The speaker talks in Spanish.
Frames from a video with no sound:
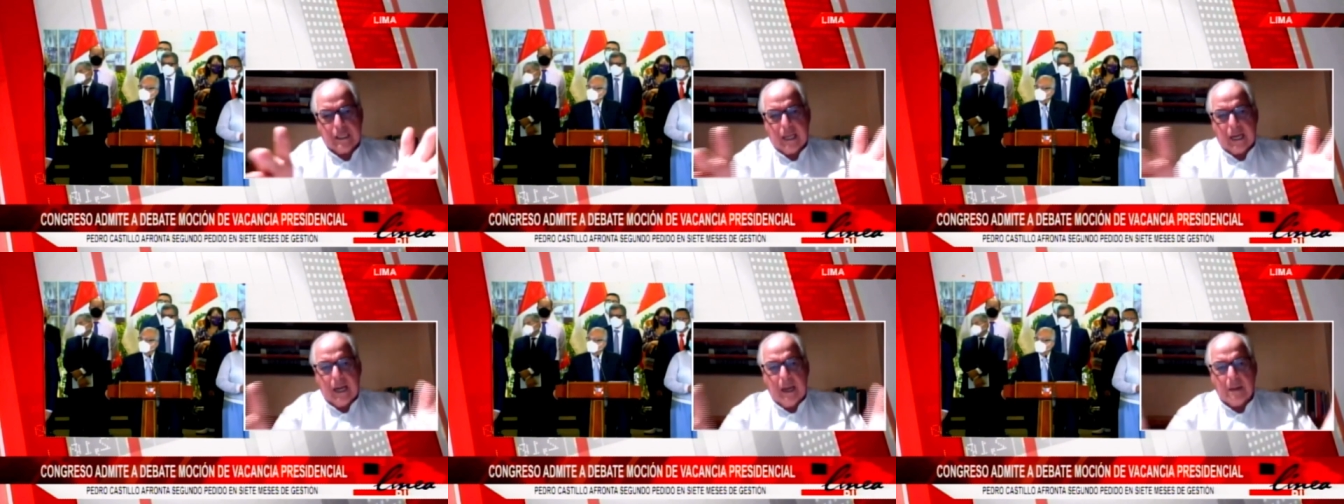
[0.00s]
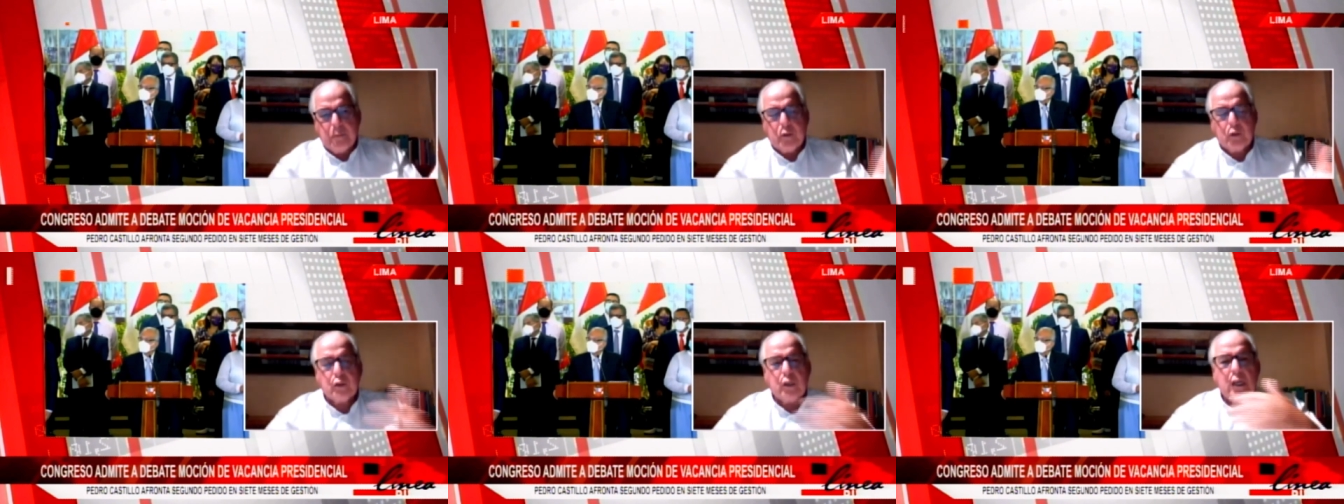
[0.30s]

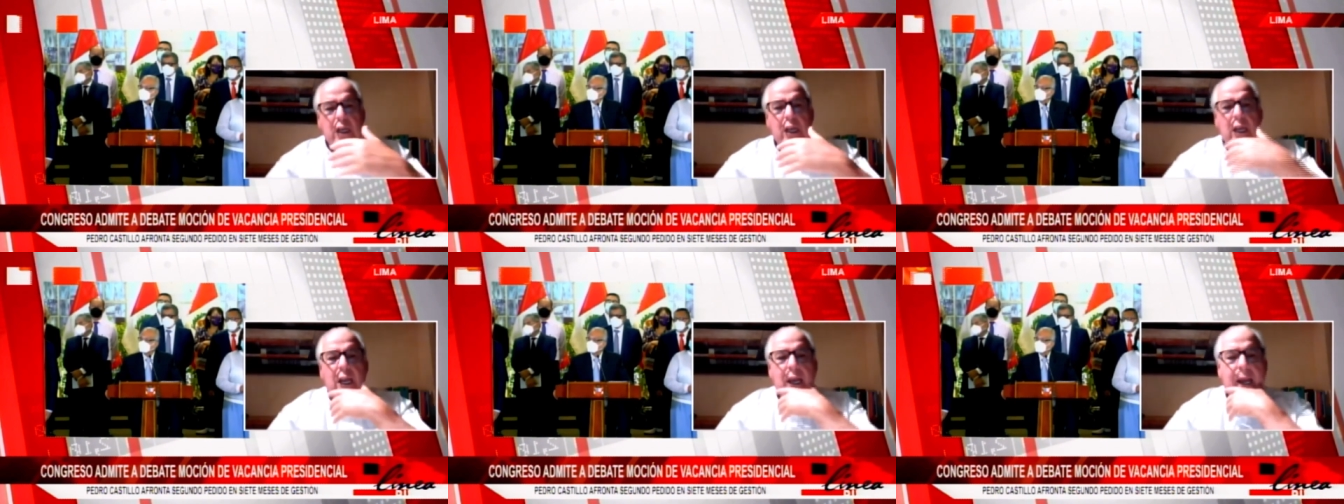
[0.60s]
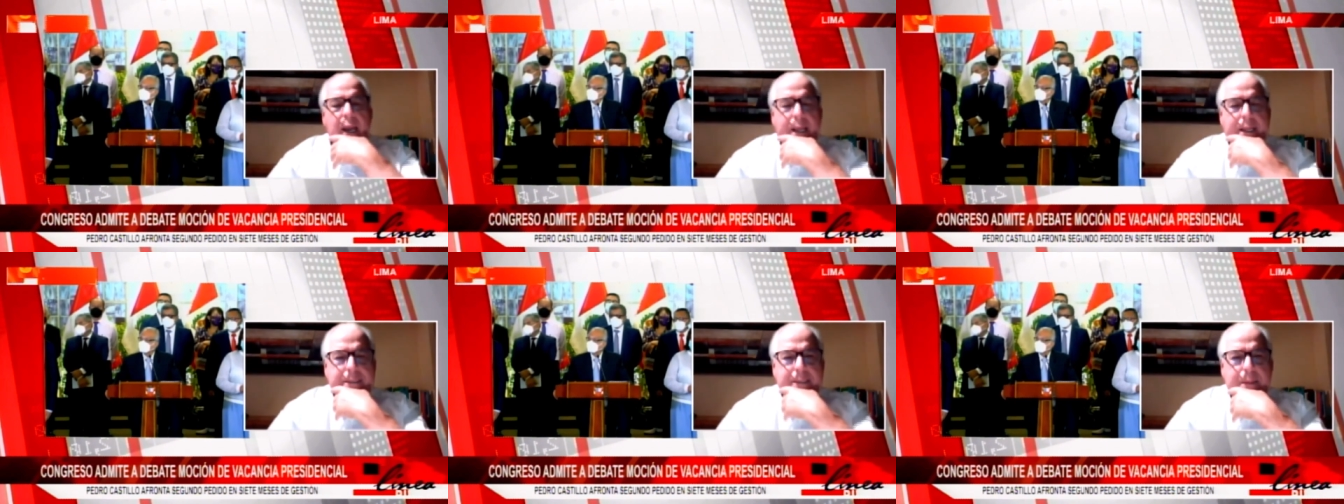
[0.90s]
señalamos,
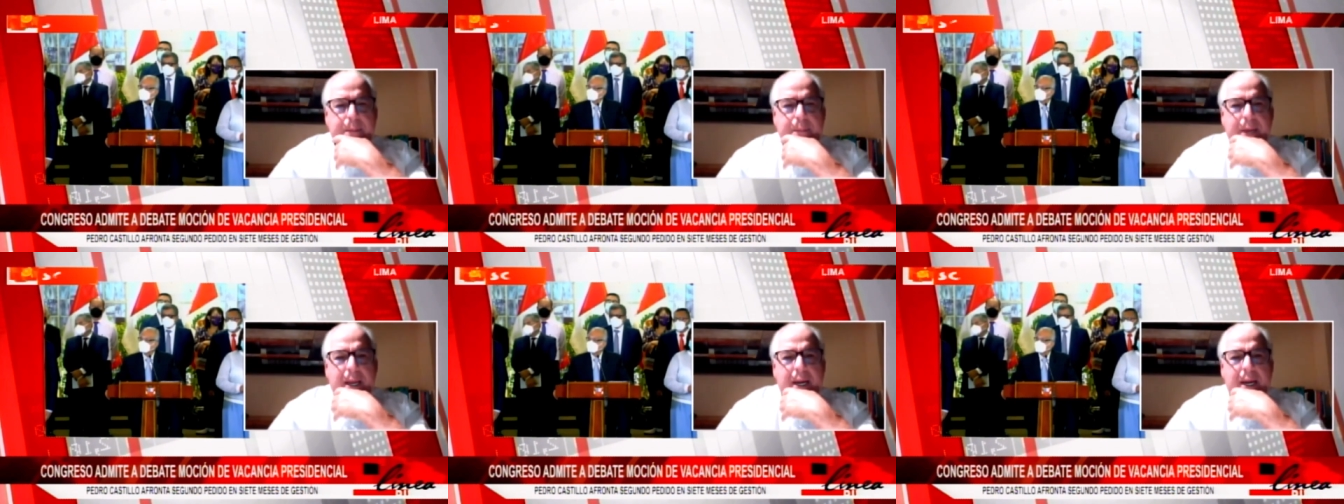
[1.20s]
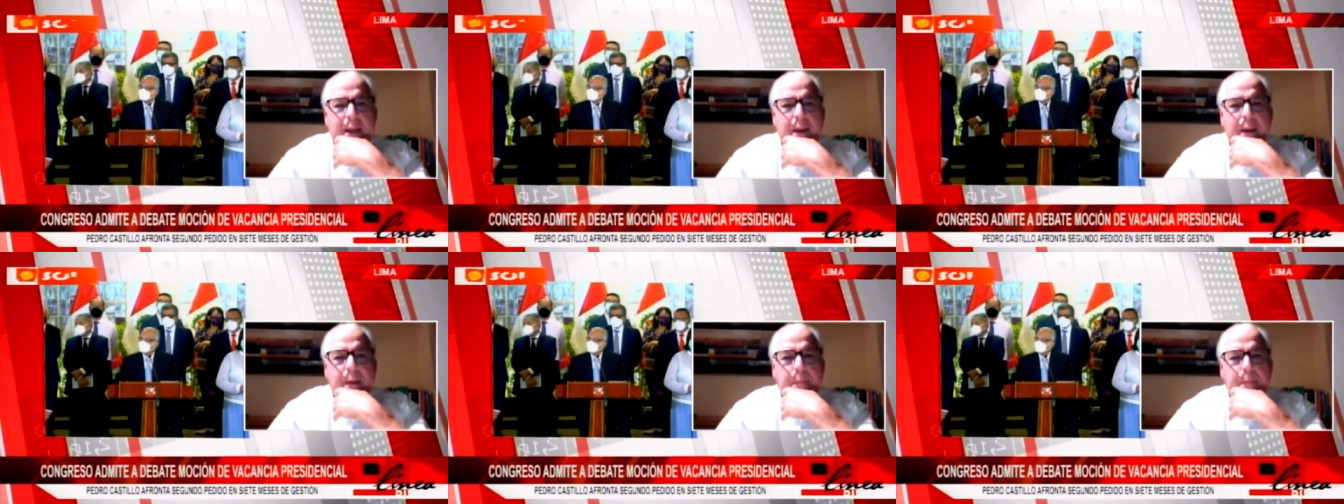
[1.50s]
la
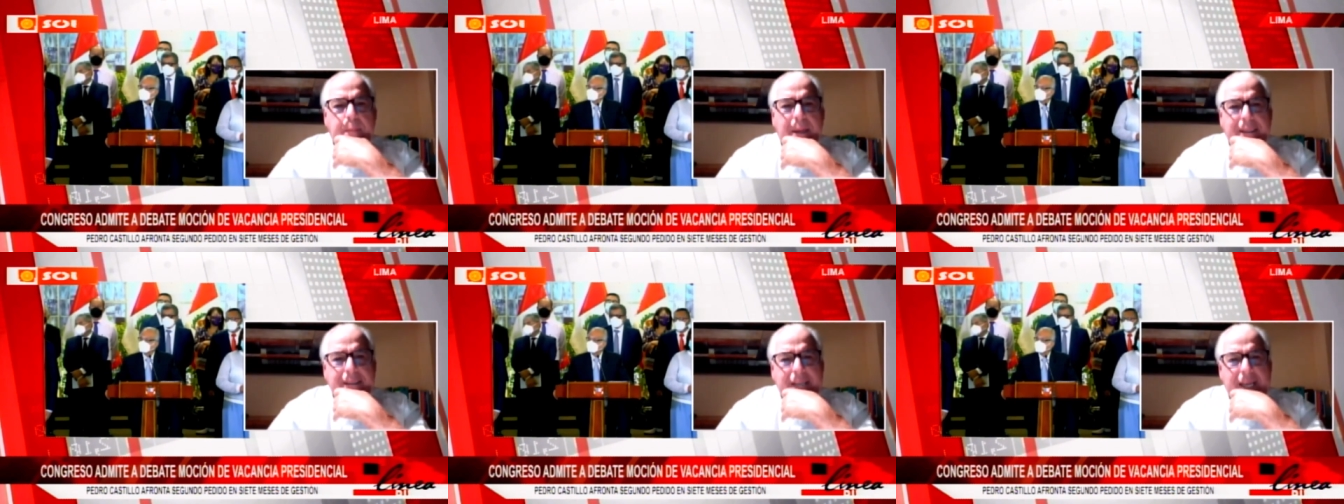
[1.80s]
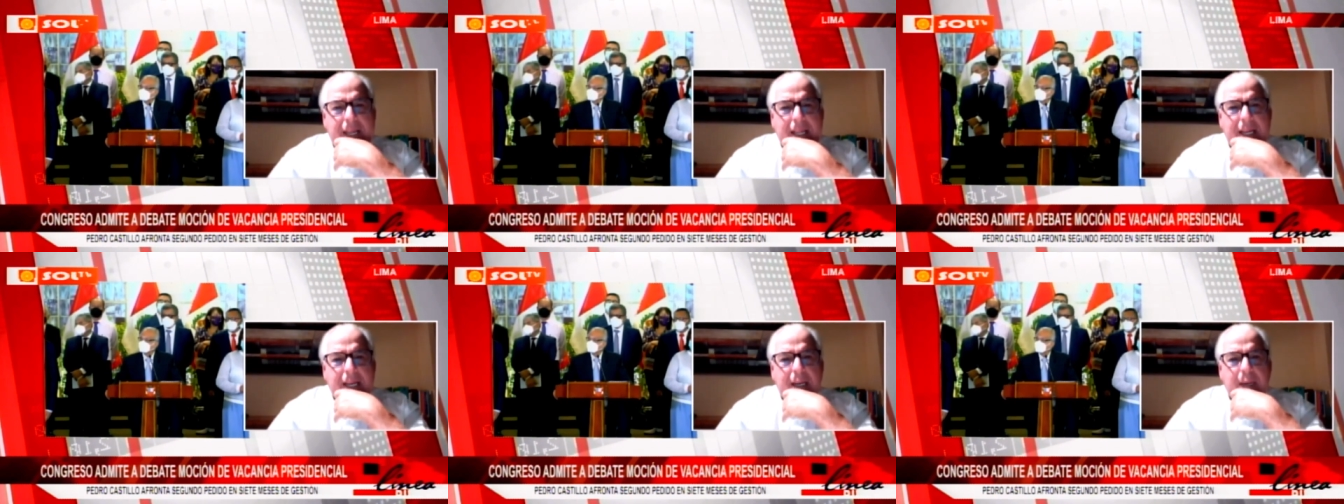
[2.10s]
semana
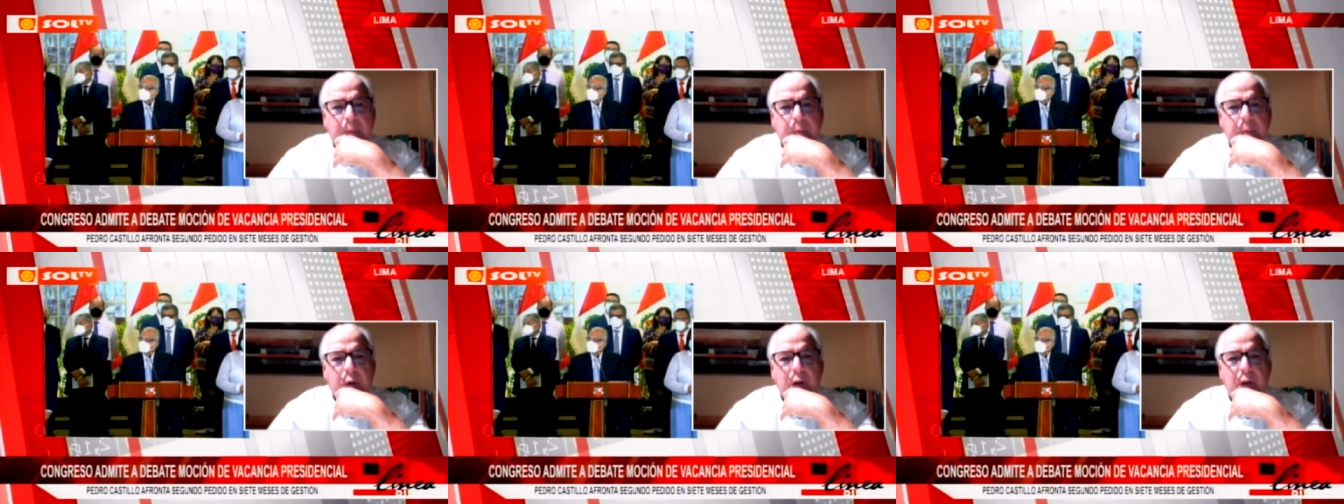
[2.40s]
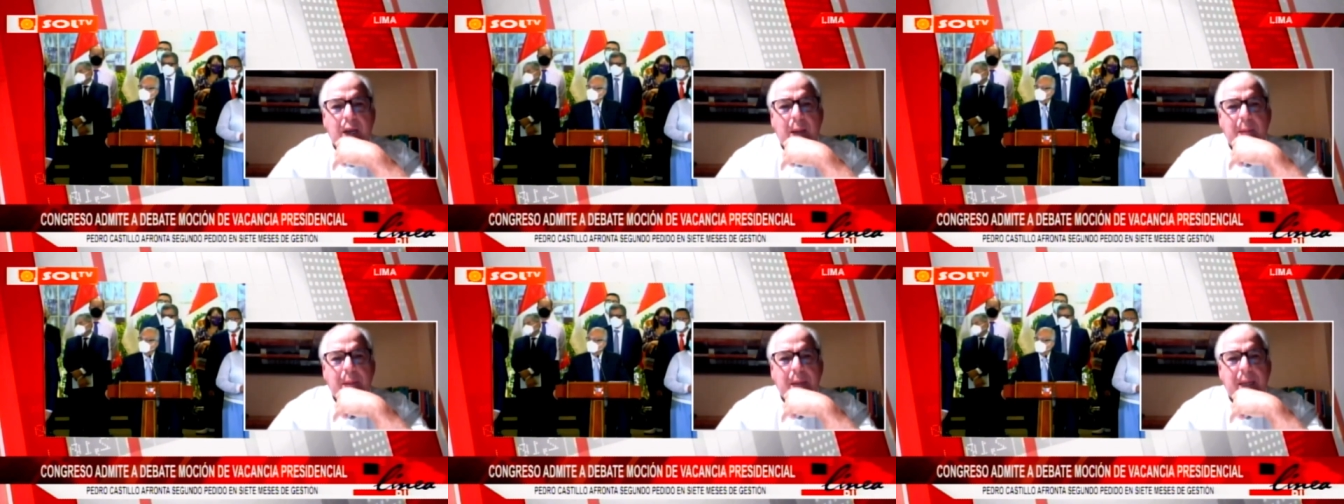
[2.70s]
pasada en el
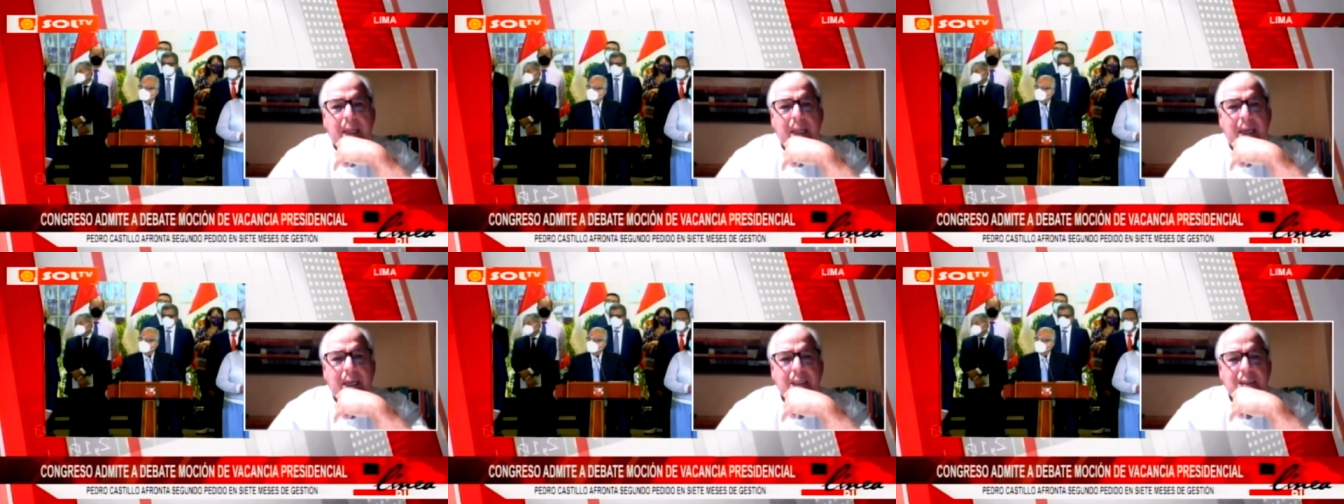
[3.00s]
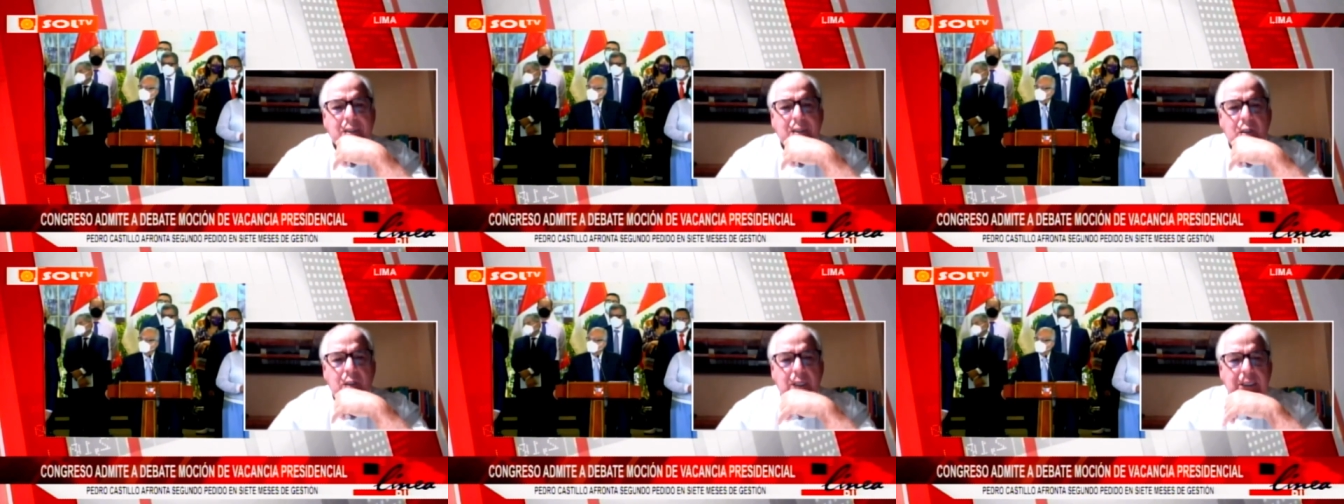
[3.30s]
programa de
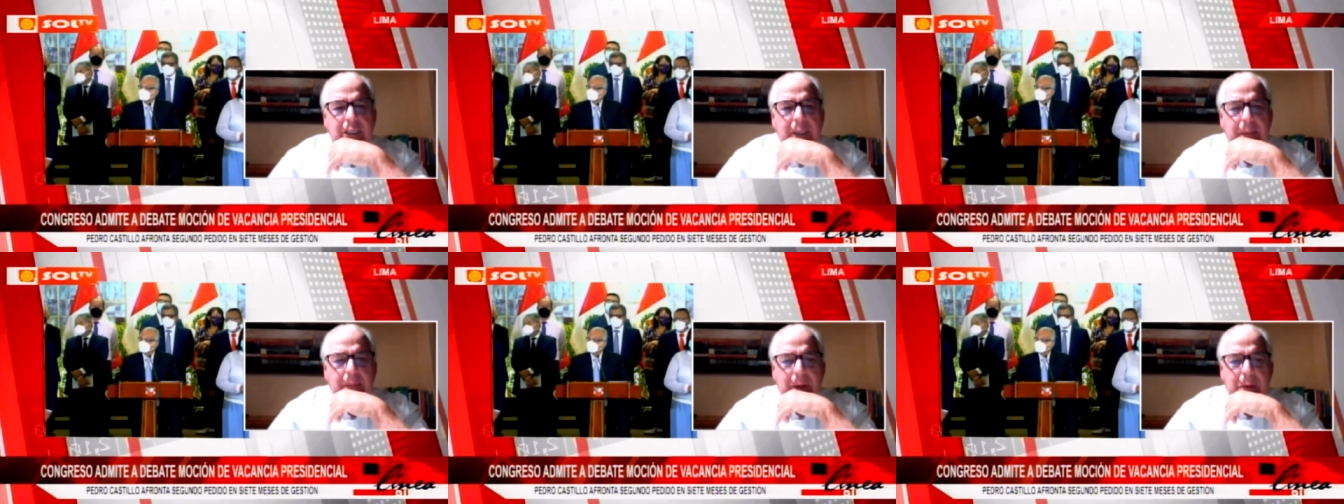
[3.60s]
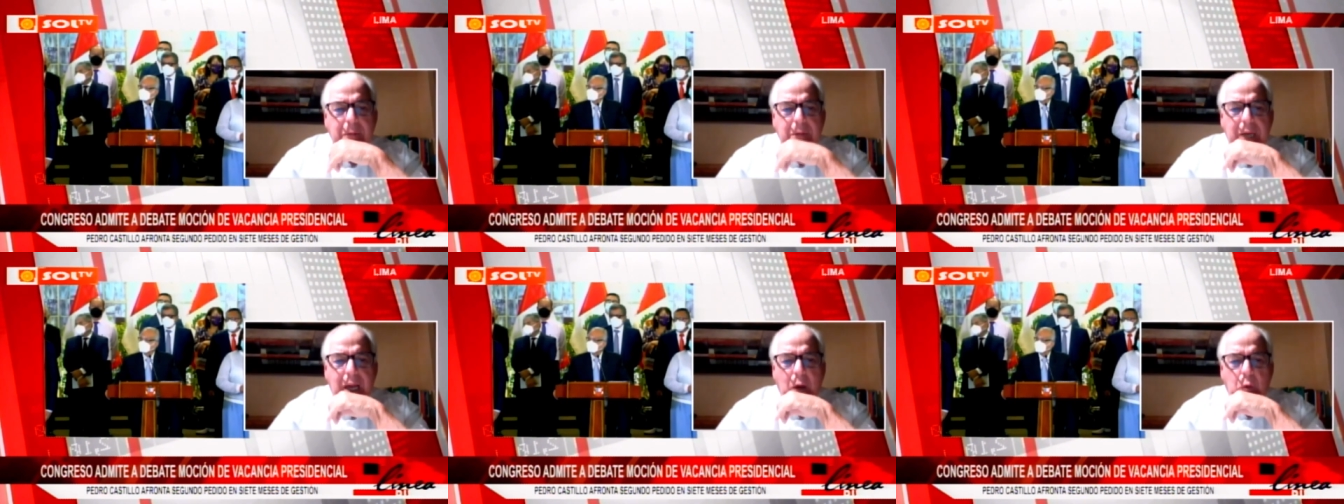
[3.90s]
la señorita
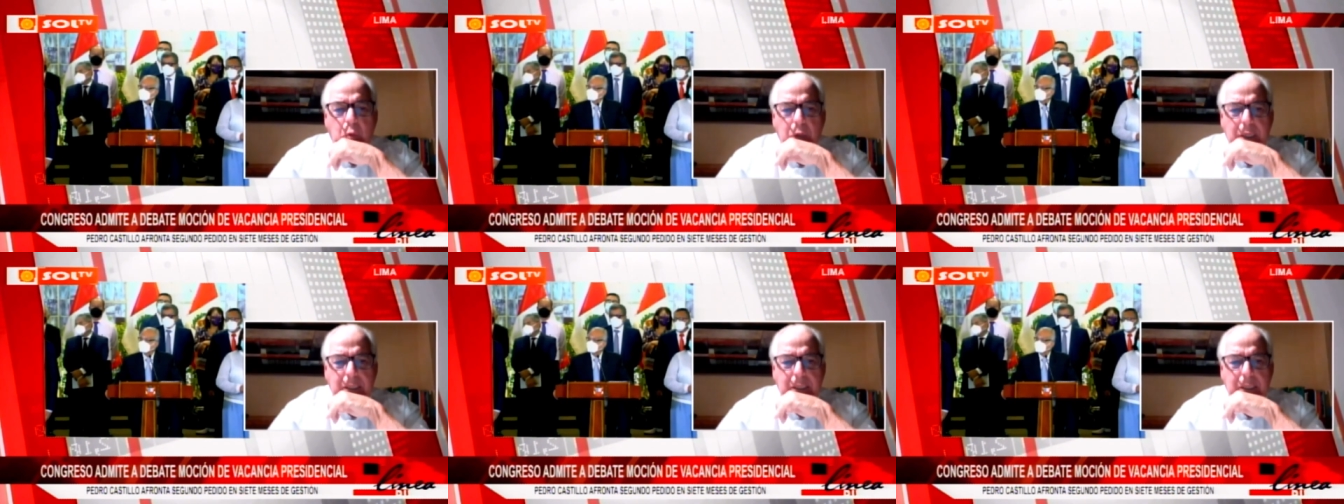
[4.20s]
Mávila